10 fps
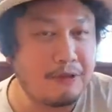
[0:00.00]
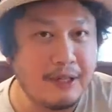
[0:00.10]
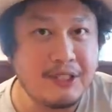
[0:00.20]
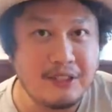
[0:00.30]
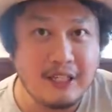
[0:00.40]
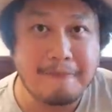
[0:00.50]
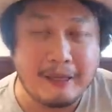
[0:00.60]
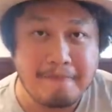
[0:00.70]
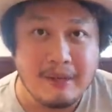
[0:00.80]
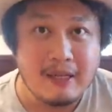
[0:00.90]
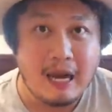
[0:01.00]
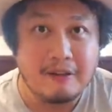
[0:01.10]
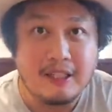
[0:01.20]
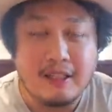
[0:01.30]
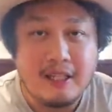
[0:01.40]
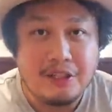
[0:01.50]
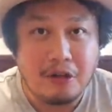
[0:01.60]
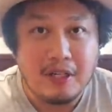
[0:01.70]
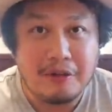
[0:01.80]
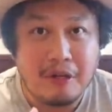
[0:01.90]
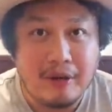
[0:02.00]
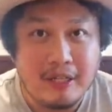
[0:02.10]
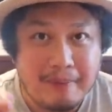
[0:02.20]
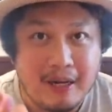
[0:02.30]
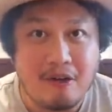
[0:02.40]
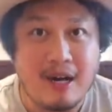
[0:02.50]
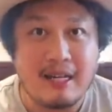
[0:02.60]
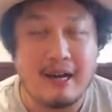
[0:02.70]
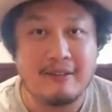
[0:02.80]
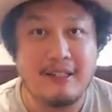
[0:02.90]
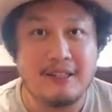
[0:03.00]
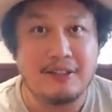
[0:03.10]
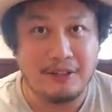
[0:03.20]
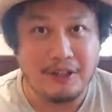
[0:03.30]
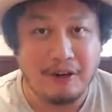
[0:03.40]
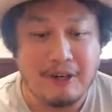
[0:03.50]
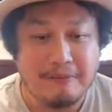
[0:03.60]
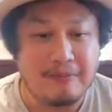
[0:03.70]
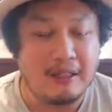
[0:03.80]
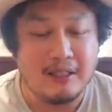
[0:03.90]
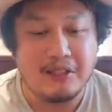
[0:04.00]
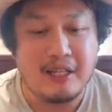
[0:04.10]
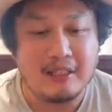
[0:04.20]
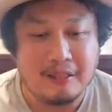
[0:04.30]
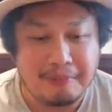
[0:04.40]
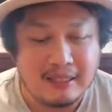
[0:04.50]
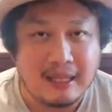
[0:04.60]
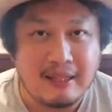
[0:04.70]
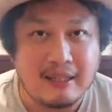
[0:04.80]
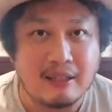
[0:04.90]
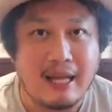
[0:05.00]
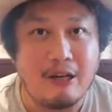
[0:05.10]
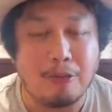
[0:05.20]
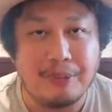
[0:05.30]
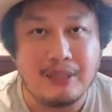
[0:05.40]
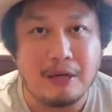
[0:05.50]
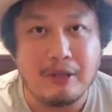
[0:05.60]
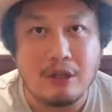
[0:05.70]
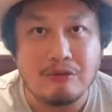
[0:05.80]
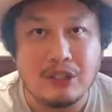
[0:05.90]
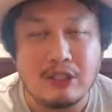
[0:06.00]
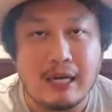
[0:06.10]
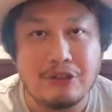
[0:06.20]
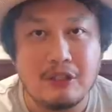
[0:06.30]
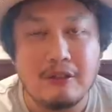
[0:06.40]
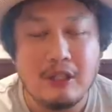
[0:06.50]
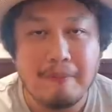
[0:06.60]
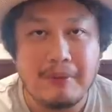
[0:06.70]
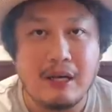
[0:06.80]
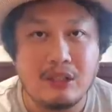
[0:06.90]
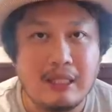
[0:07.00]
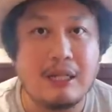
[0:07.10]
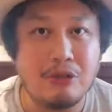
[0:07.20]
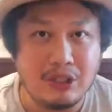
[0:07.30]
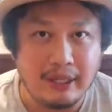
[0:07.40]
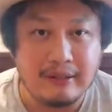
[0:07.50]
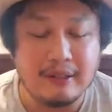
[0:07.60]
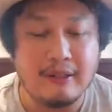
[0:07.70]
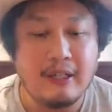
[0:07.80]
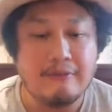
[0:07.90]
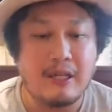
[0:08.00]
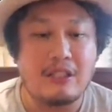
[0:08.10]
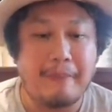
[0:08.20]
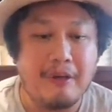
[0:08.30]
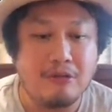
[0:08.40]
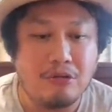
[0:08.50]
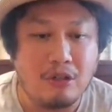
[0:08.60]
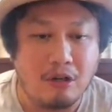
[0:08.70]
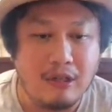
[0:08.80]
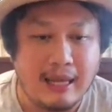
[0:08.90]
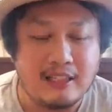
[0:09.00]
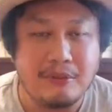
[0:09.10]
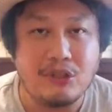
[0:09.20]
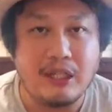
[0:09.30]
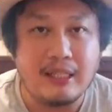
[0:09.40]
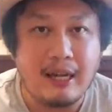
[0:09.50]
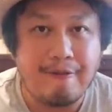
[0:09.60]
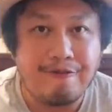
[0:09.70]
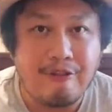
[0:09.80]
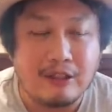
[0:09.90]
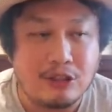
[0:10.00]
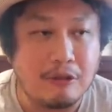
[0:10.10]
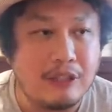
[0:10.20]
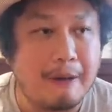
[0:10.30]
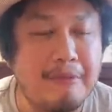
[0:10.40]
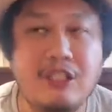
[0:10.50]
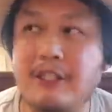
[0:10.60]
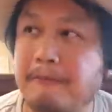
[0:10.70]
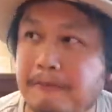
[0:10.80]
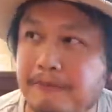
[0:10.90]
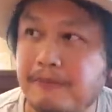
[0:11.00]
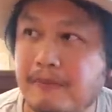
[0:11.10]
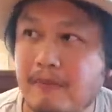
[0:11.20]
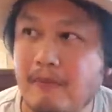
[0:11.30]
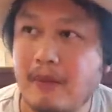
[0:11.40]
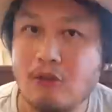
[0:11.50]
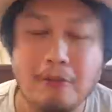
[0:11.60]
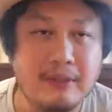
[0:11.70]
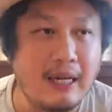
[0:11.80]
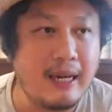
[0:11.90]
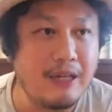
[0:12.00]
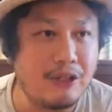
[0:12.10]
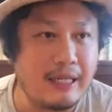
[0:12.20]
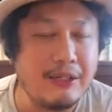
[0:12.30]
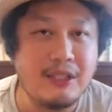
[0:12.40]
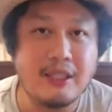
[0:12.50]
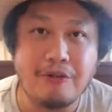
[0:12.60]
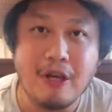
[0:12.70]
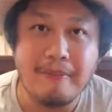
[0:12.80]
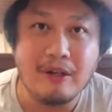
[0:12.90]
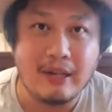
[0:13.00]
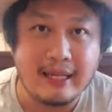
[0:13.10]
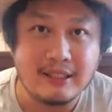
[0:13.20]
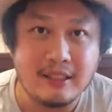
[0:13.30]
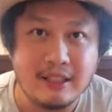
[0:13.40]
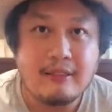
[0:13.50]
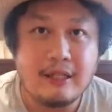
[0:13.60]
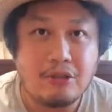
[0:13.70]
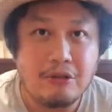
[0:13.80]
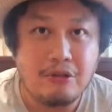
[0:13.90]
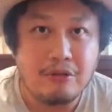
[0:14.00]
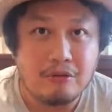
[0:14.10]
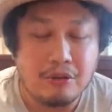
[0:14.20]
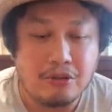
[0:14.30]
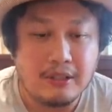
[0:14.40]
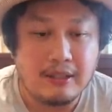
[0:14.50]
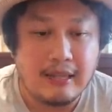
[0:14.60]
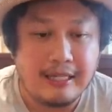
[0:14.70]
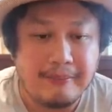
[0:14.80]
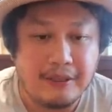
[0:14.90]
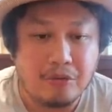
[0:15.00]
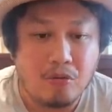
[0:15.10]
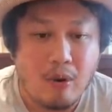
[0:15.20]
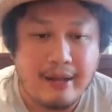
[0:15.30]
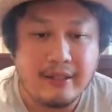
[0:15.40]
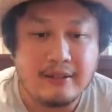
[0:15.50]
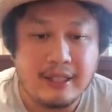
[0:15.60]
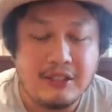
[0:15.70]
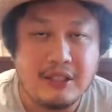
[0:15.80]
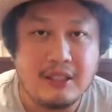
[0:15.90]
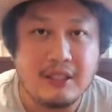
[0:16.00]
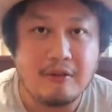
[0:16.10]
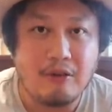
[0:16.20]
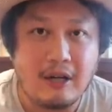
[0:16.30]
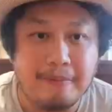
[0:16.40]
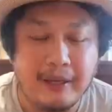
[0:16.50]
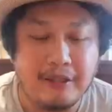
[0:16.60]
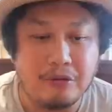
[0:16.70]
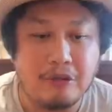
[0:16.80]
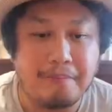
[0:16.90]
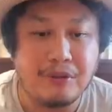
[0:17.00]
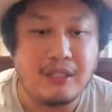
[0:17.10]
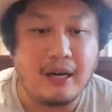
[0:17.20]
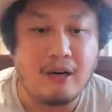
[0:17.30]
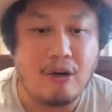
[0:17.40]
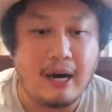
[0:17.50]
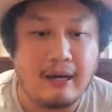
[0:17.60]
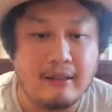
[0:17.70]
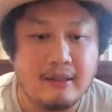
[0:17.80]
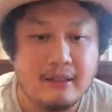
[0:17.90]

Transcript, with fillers: 对，思乐冰，还有那个游乐园玩的棉花糖都有，然后各式各样的饼干蛋糕，当然我们平常会控制它，就是不要吃太多甜的。那小朋友如果偶尔来这边，就可以让他放纵一下，毕竟。 我们大概有3、4个月没有来这里了。那对于我觉得来美国玩的年轻的华人朋友，如果不想要花